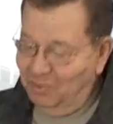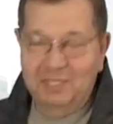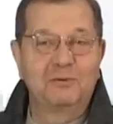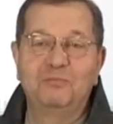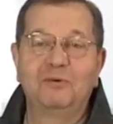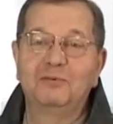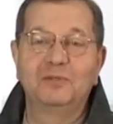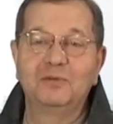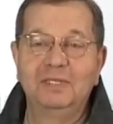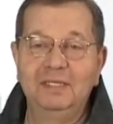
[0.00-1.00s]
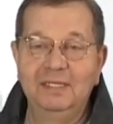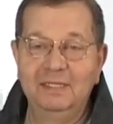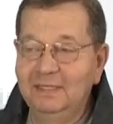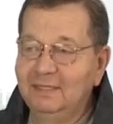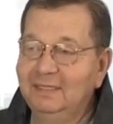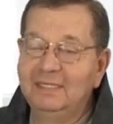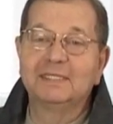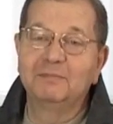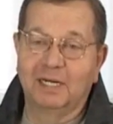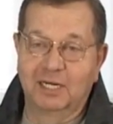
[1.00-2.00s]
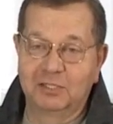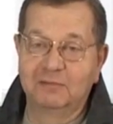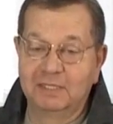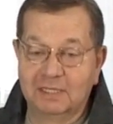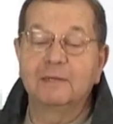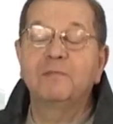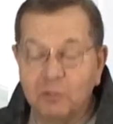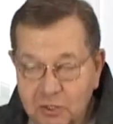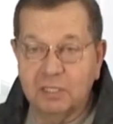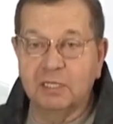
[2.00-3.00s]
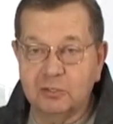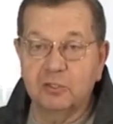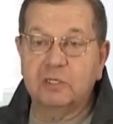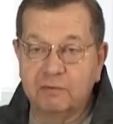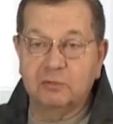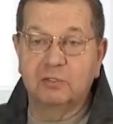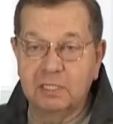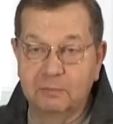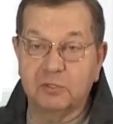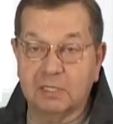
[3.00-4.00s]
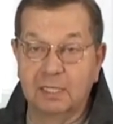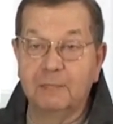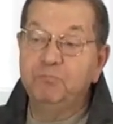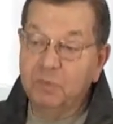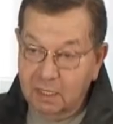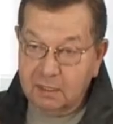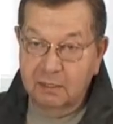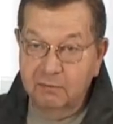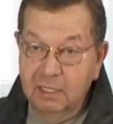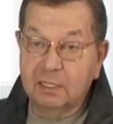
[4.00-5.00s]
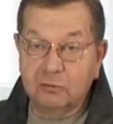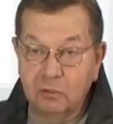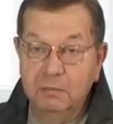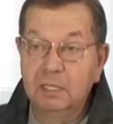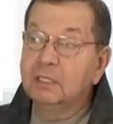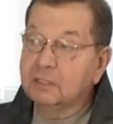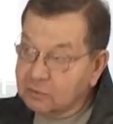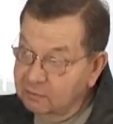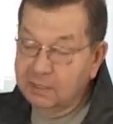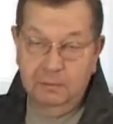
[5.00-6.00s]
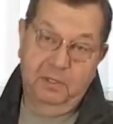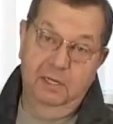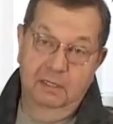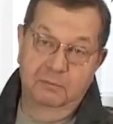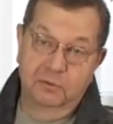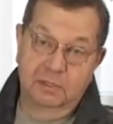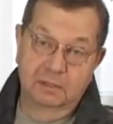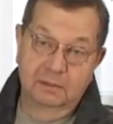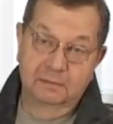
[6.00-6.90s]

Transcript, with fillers: по этому поводу и не заморачивайтесь. Это очень хорошо, что вас туда не пускают. Это говорит о том, что вы на правильном пути.